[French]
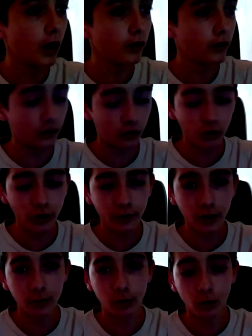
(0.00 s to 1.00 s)
voilà,
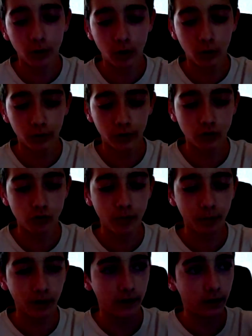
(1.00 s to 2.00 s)
sans les frais de port par contre,
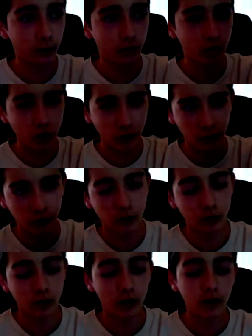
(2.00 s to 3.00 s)
hein, je voulais préciser ce que
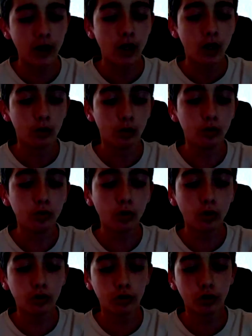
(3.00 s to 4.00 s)
j'étais en train de regarder. Donc
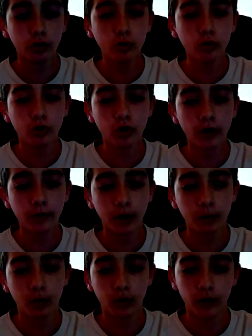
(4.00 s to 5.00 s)
12,72€
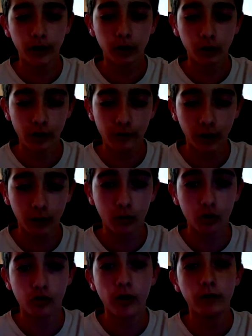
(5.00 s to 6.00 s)
sans les frais de port. D'ailleurs, les
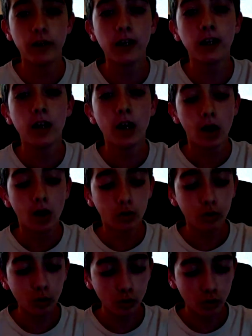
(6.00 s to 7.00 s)
frais de port, je vais y venir.
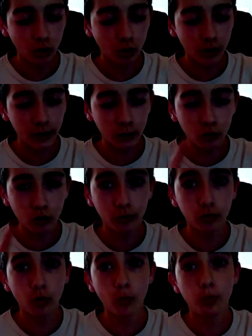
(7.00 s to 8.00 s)
Donc euh, il y a
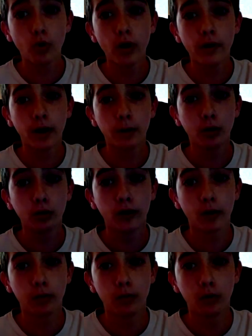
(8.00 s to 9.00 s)
deux options pour les frais de
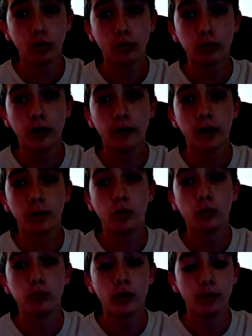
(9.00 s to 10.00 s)
port tout simplement. Donc pour les
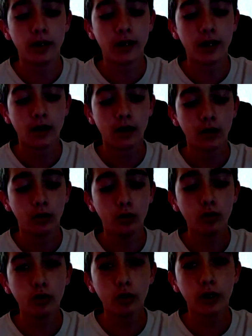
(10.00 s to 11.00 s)
frais de port, vous pouvez payer
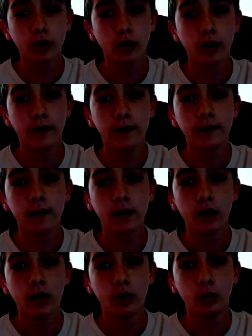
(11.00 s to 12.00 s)

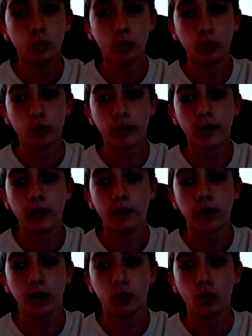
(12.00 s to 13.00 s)
2,90€. Donc
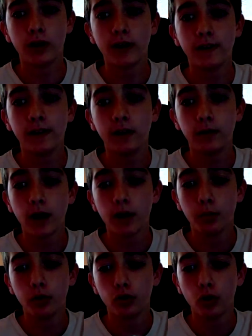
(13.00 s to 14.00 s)
c'est une livraison classique
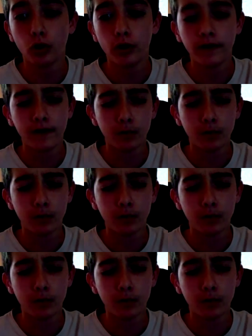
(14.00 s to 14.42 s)
via la poste en